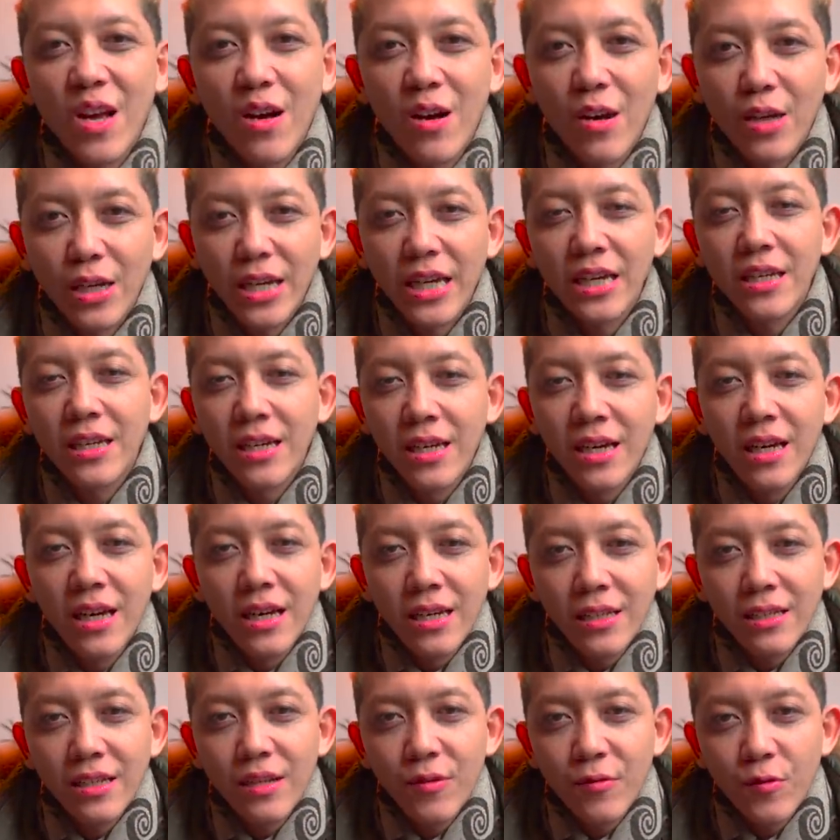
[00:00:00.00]
Oke,
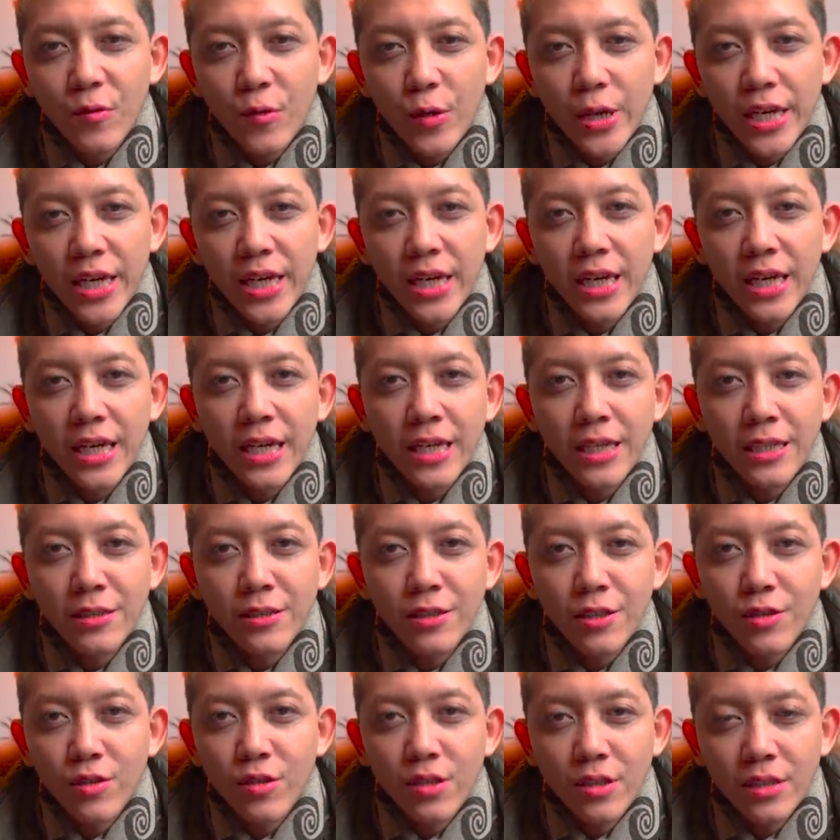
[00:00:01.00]
giveaway
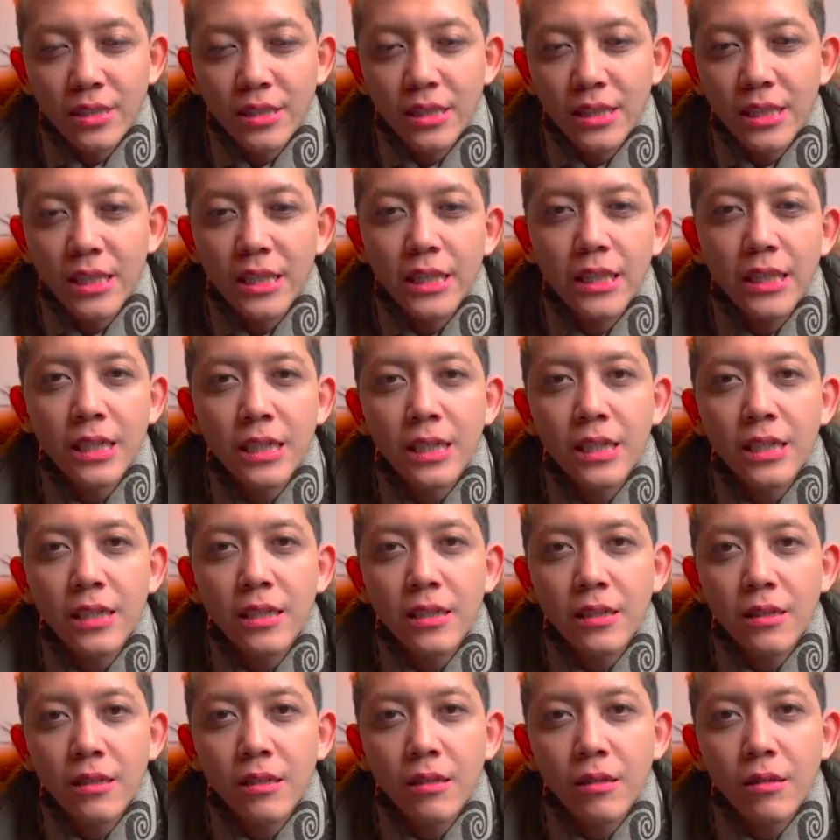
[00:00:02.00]
G-Shock ini
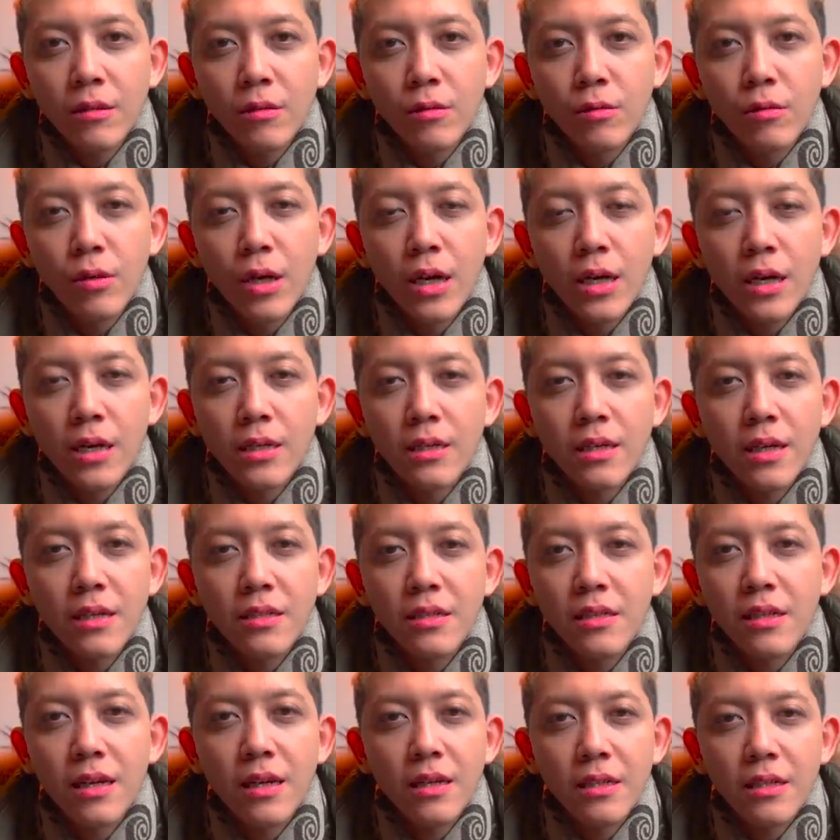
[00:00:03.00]
gue akan
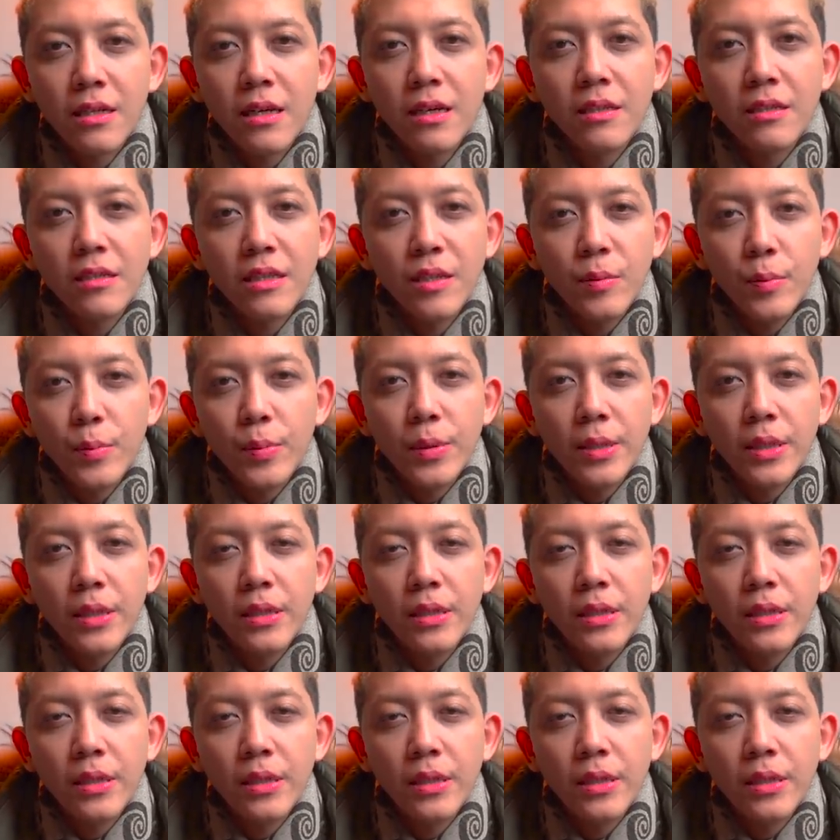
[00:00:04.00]
kasih kalian tipe